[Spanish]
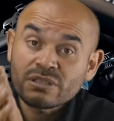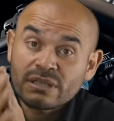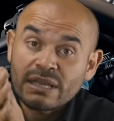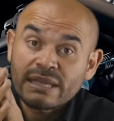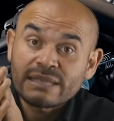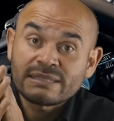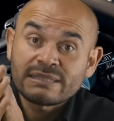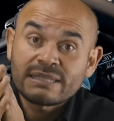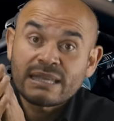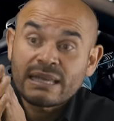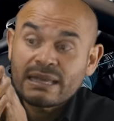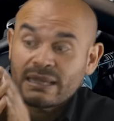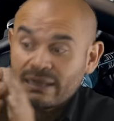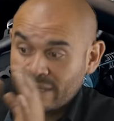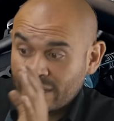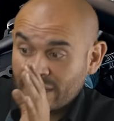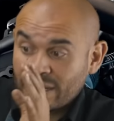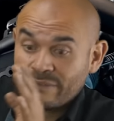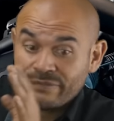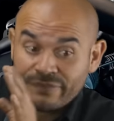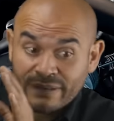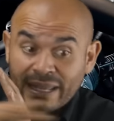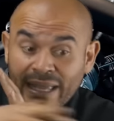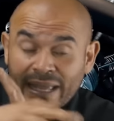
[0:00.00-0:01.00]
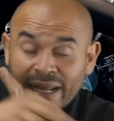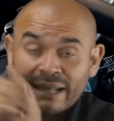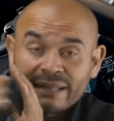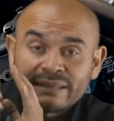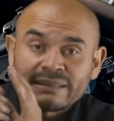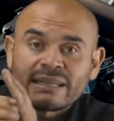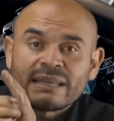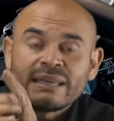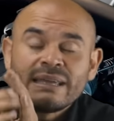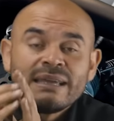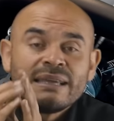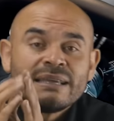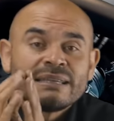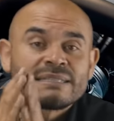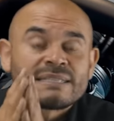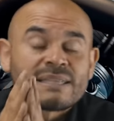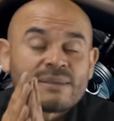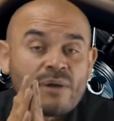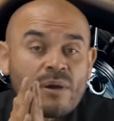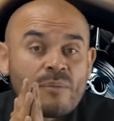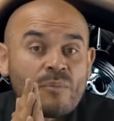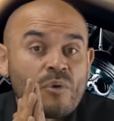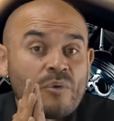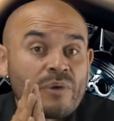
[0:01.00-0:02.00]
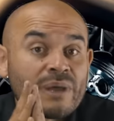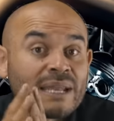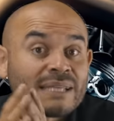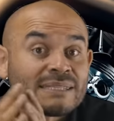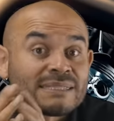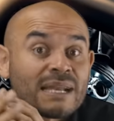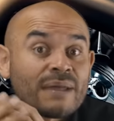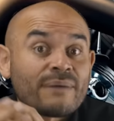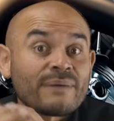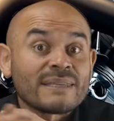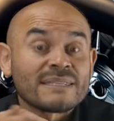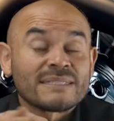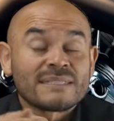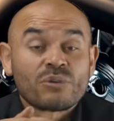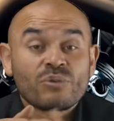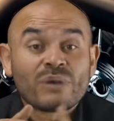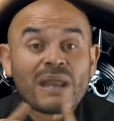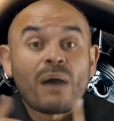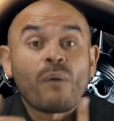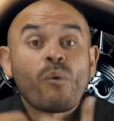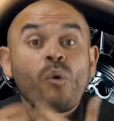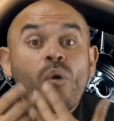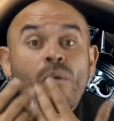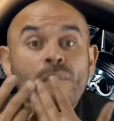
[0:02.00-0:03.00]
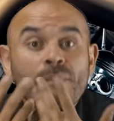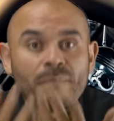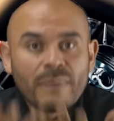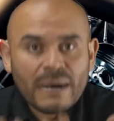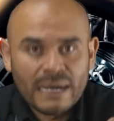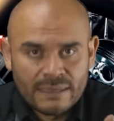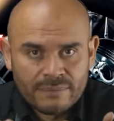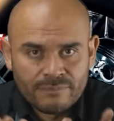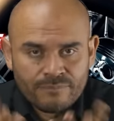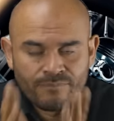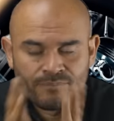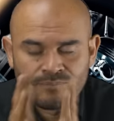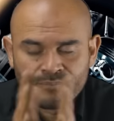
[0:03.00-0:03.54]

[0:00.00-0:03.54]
este refrigerante se va a mover a través de una bomba.